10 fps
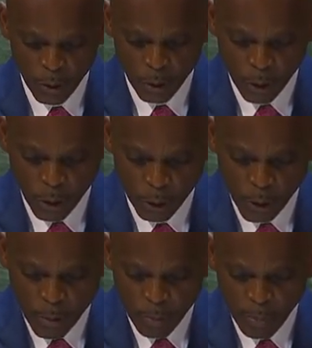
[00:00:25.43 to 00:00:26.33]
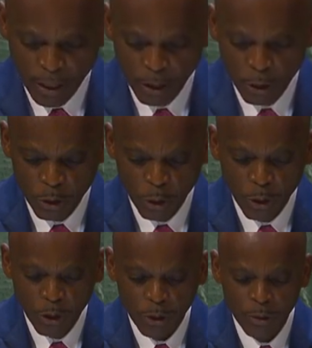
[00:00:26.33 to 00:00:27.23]
au nom de mon pays, le
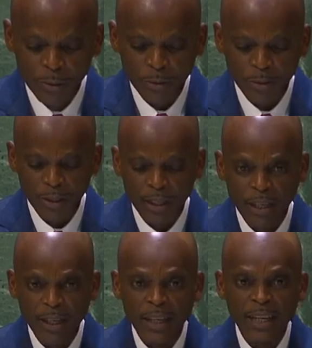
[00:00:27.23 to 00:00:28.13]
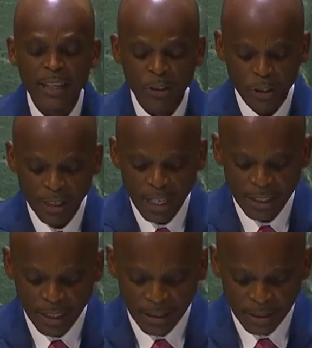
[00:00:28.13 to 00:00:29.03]
Togo, et de son
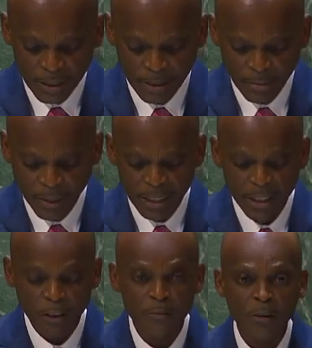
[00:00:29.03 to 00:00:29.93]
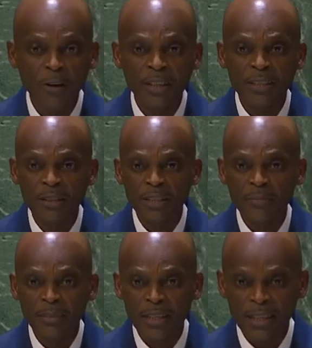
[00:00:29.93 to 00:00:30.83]
Excellence, président Fort Issazim
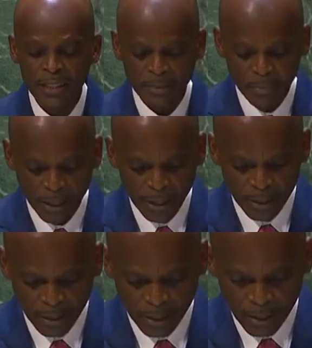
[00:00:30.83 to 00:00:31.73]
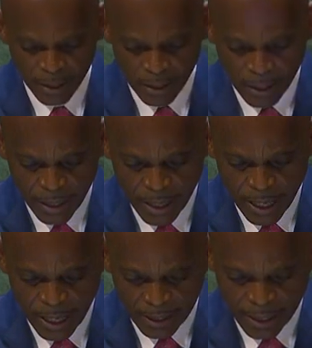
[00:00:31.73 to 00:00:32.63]
Nanya Singbe,
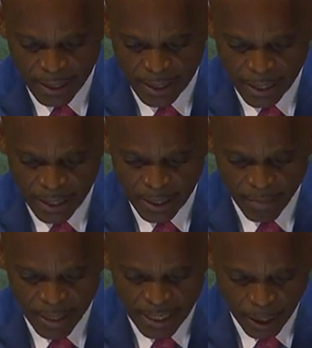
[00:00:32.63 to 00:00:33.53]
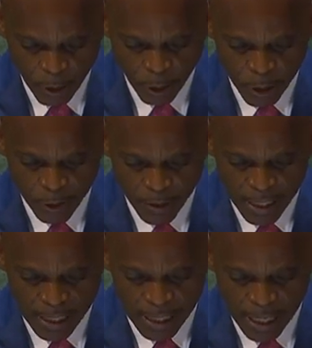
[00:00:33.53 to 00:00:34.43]
adresser mes chaleureuses
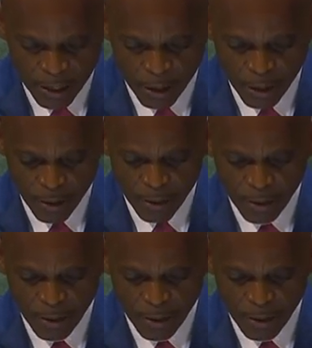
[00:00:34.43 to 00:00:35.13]
félicitations